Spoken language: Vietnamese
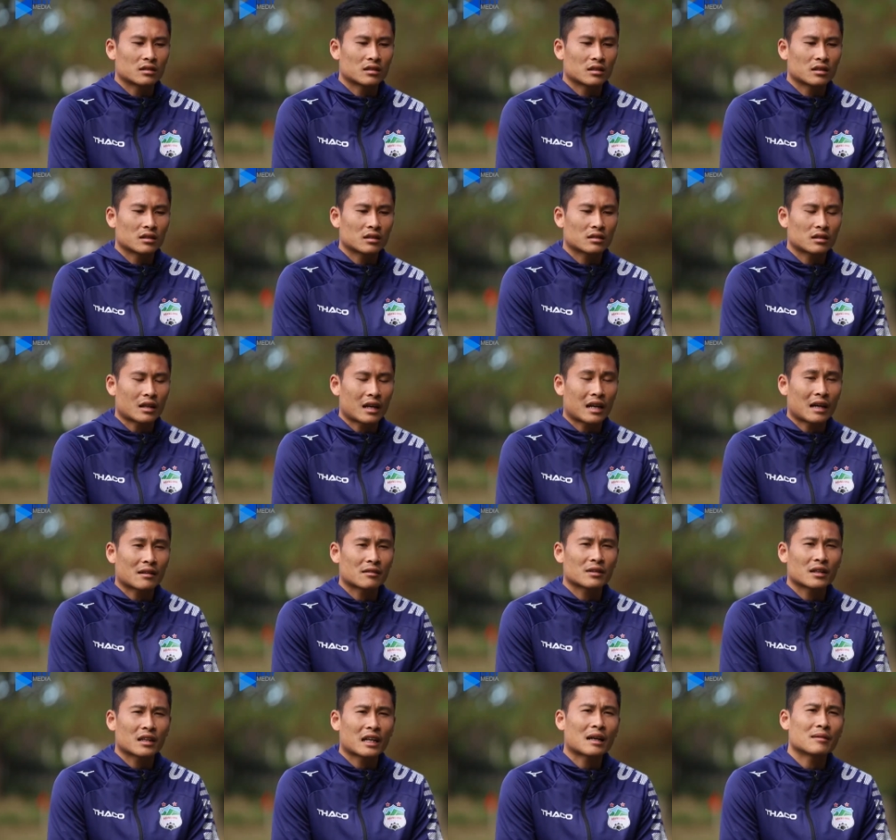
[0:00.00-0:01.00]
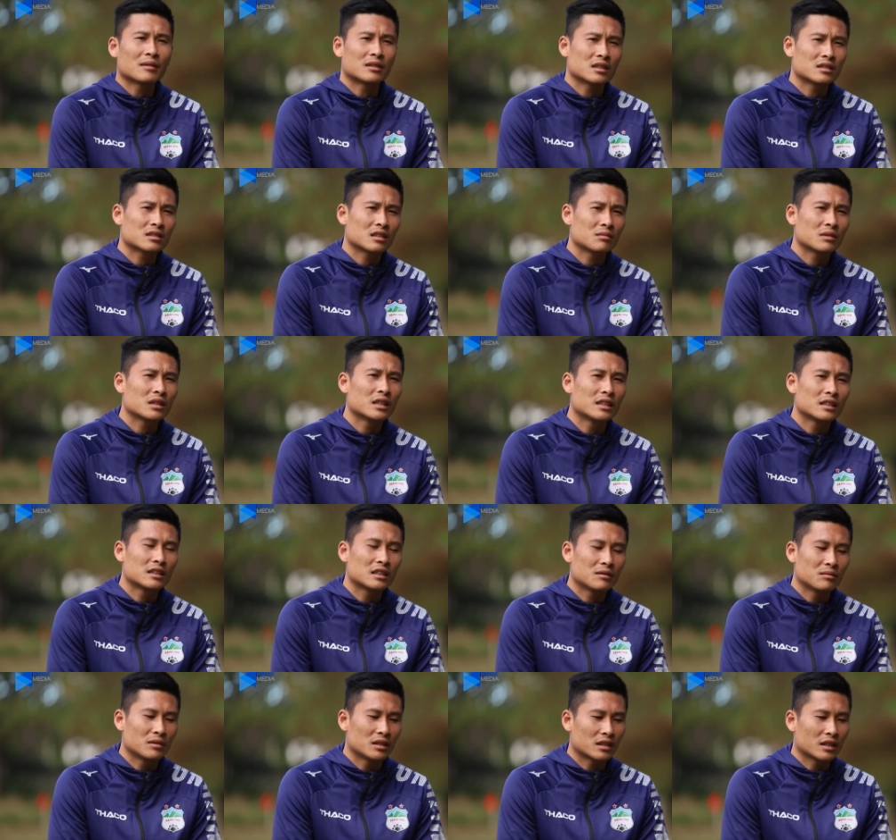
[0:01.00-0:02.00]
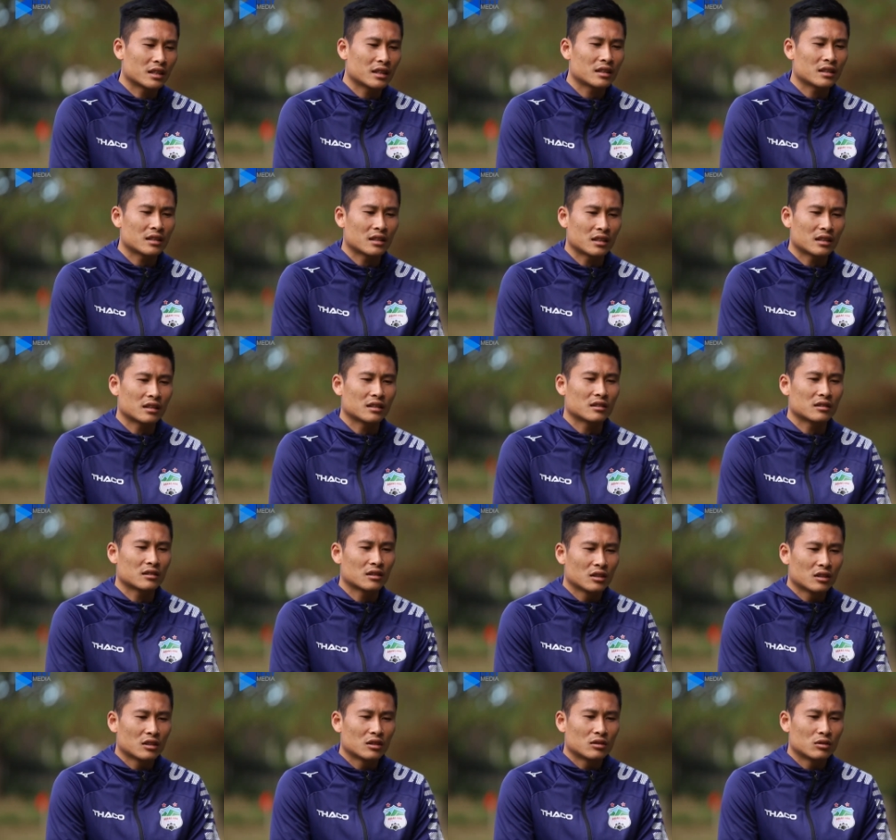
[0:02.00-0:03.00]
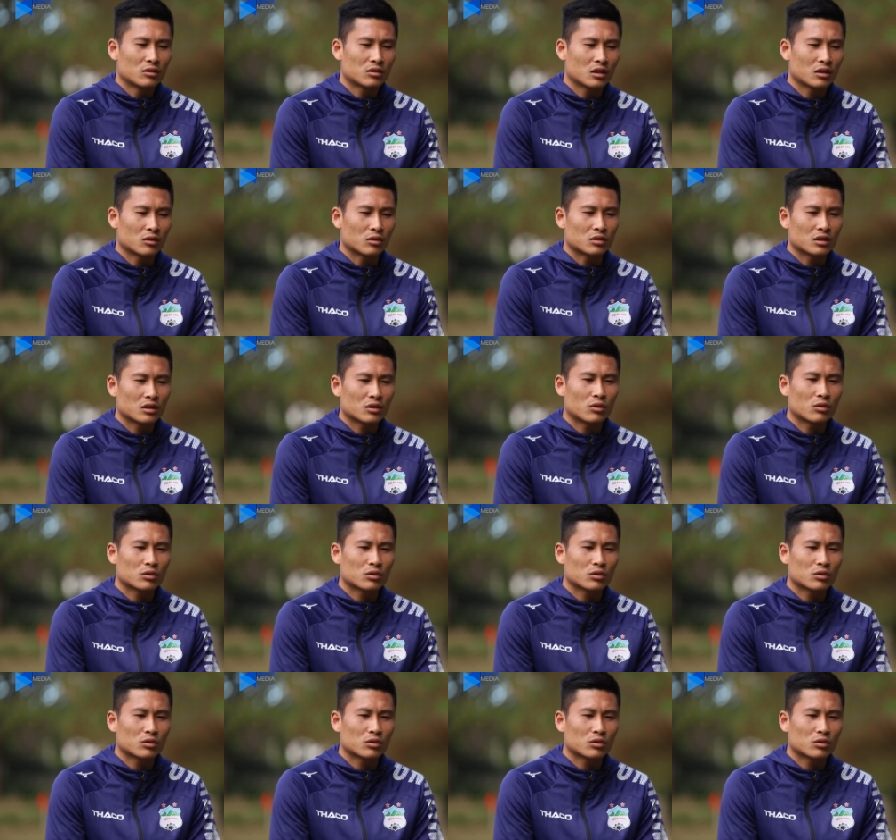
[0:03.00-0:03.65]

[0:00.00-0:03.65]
trận giữa Thái Lan và Việt Nam ở trên sân Mỹ Đình thì mình thấy là uh, lối chơi của